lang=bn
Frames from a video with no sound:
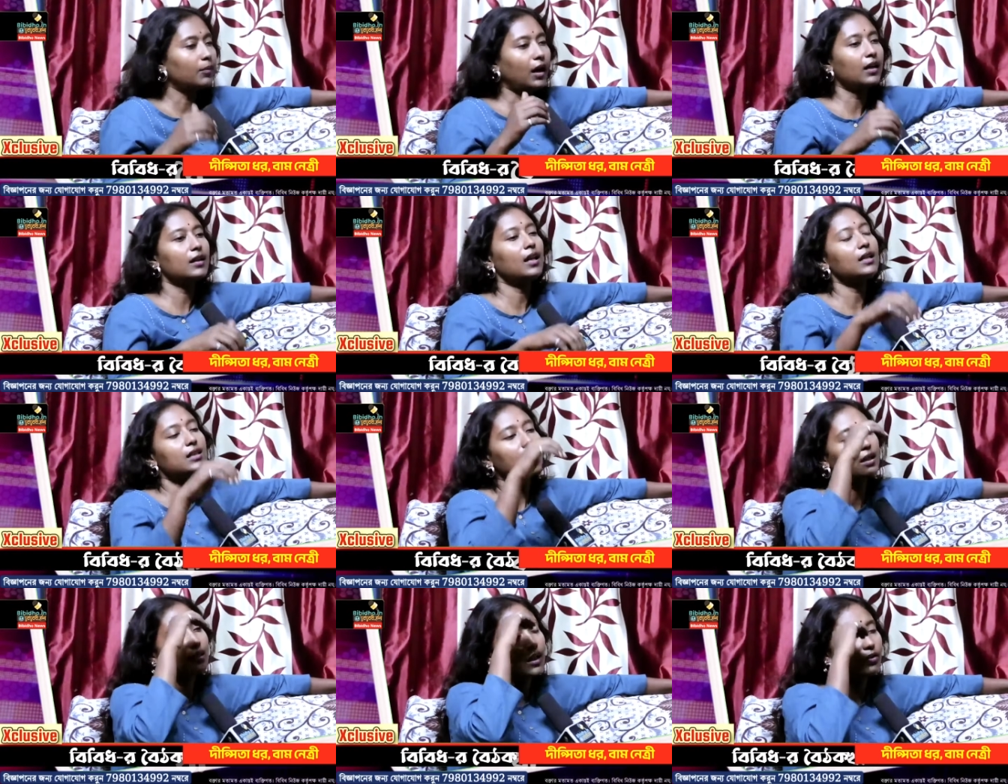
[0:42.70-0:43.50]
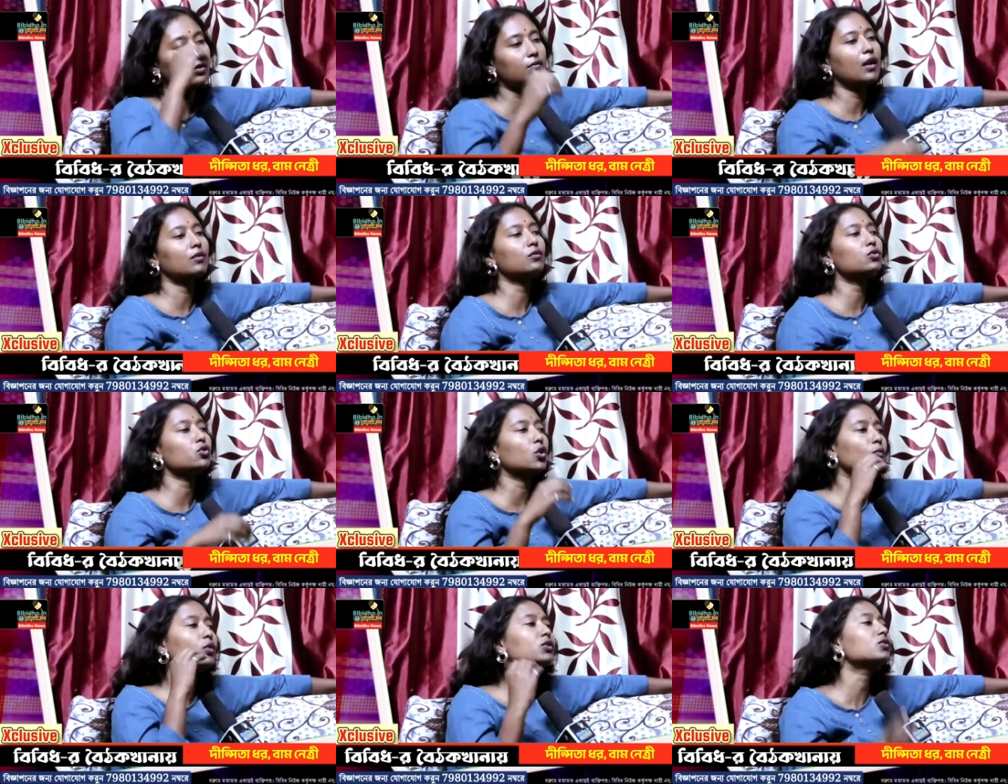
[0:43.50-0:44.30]
বাংলার সাধারণ মানুষ
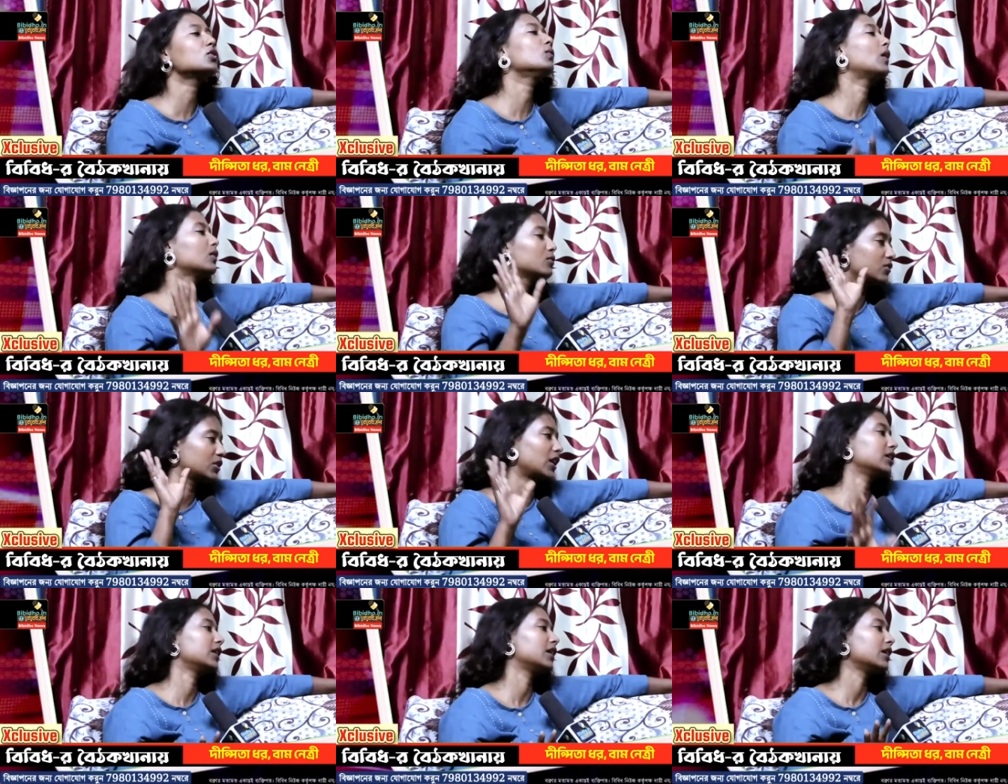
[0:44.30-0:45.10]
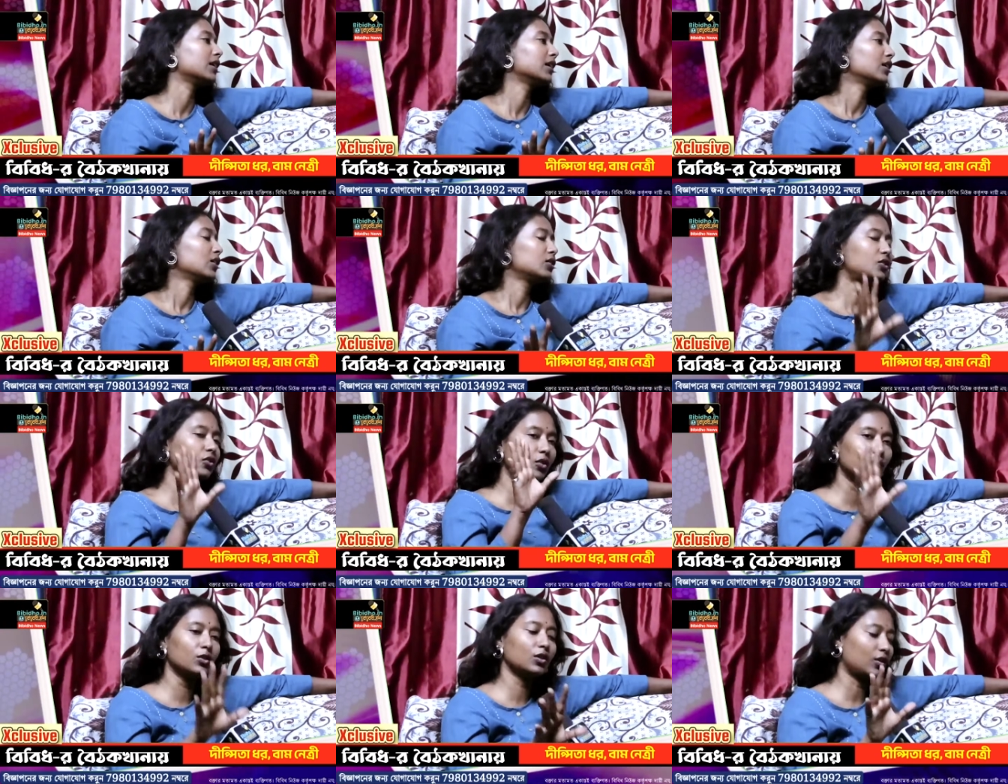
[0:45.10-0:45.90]
সমস্ত মানুষ জানে
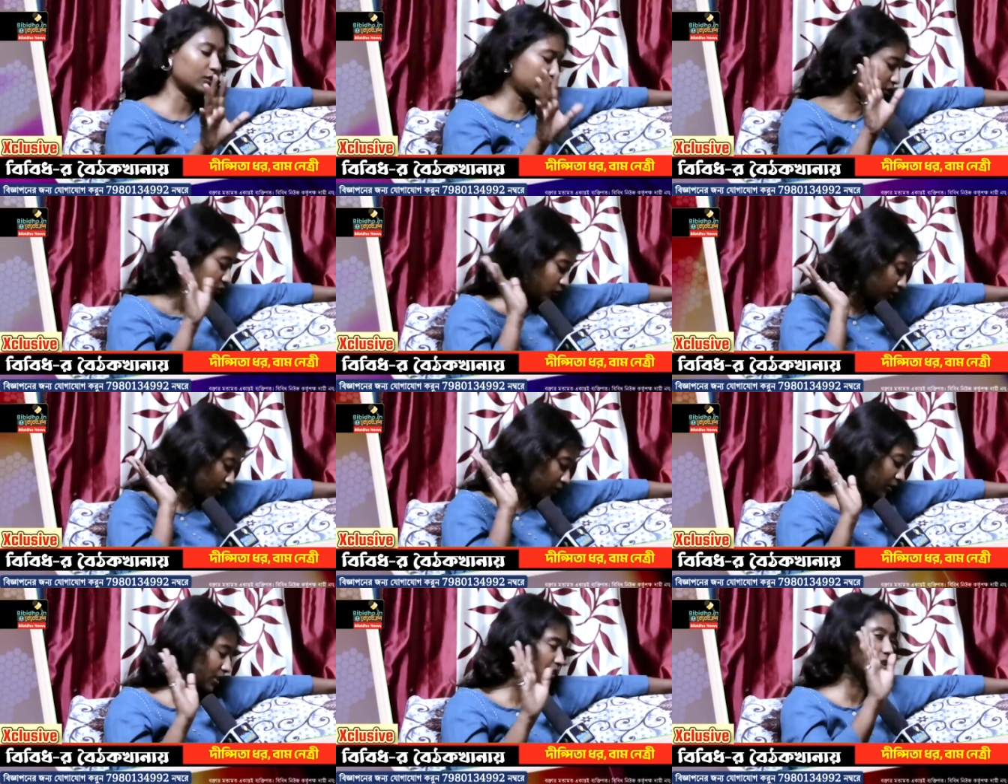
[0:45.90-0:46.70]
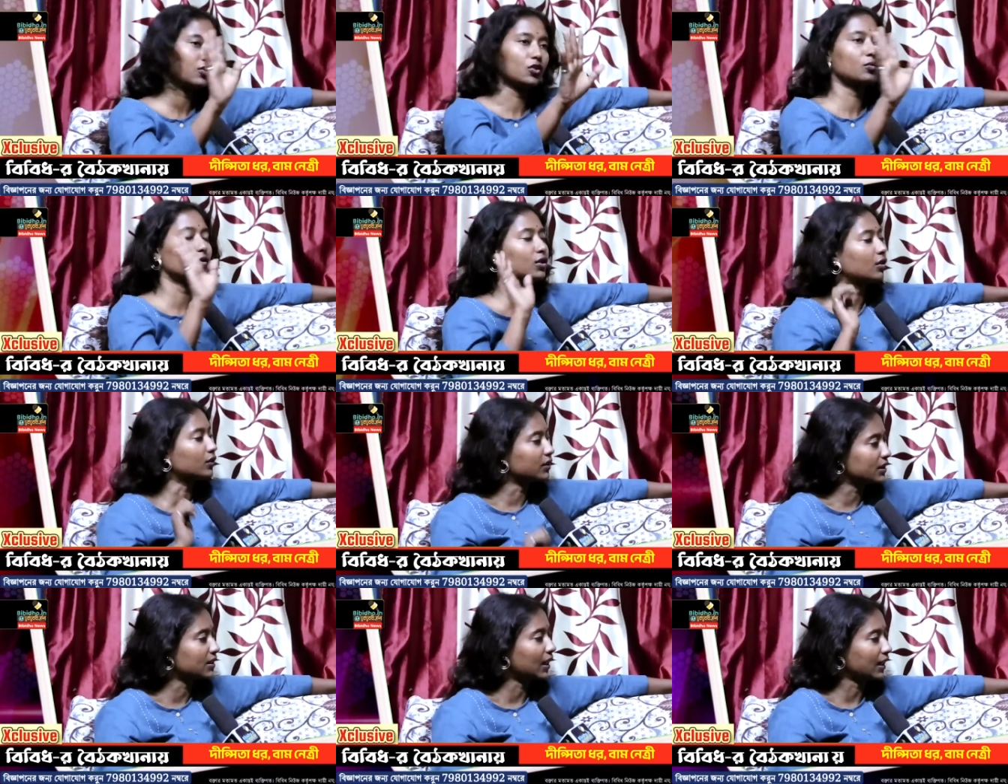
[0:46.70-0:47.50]
তৃণমূল কংগ্রেস চুরি করেছে তৃণমূল
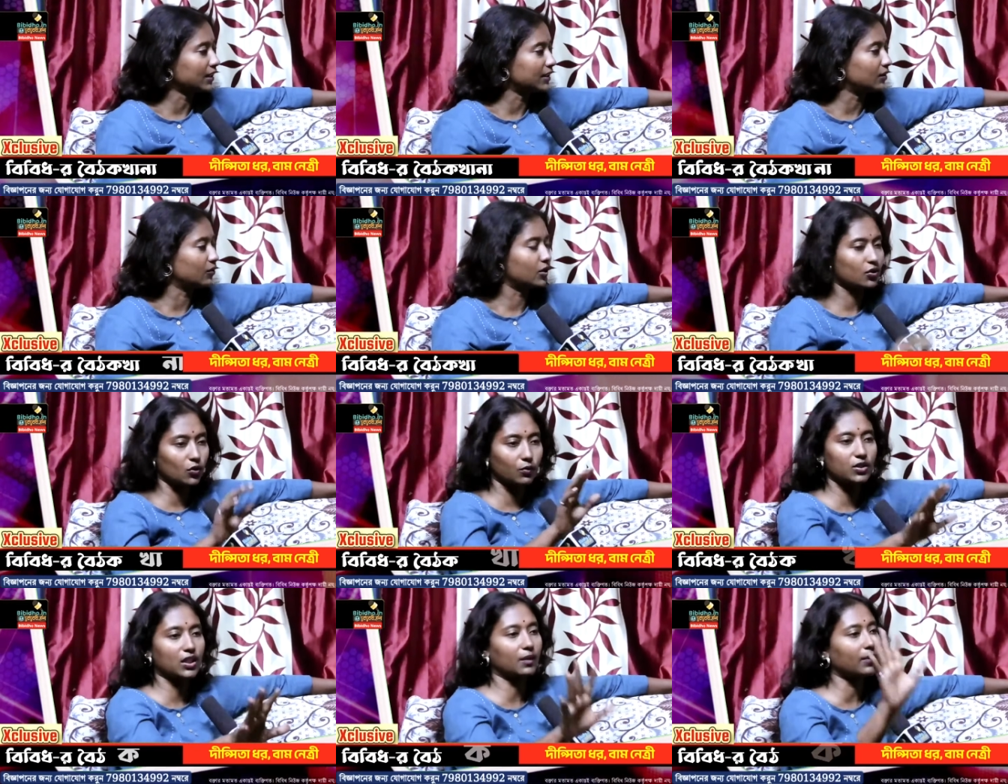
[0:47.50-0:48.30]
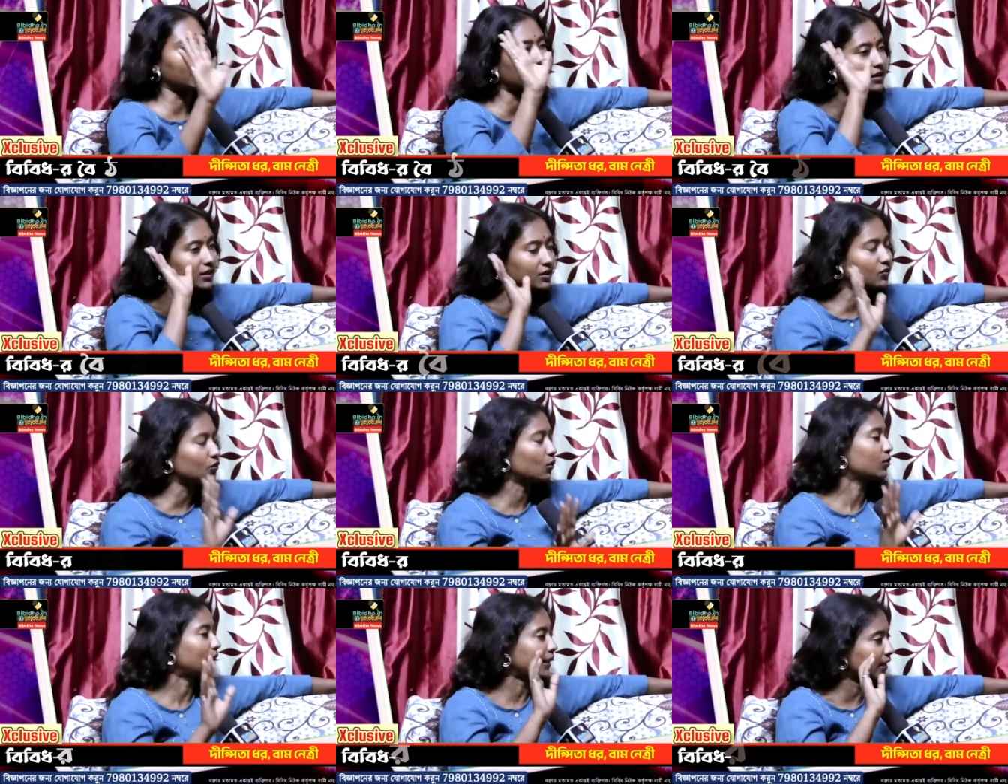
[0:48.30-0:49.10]
কংগ্রেস ডাকাতি করেছে অভিষেক ব্যানার্জি
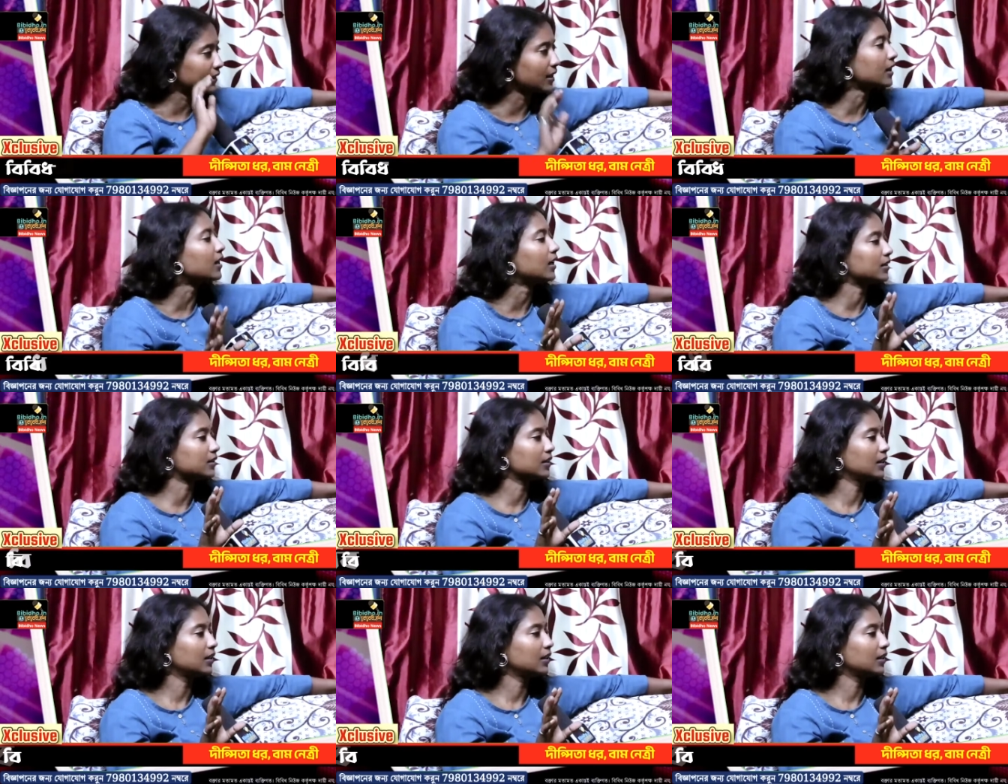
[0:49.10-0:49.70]
চোর একটা ডাকাত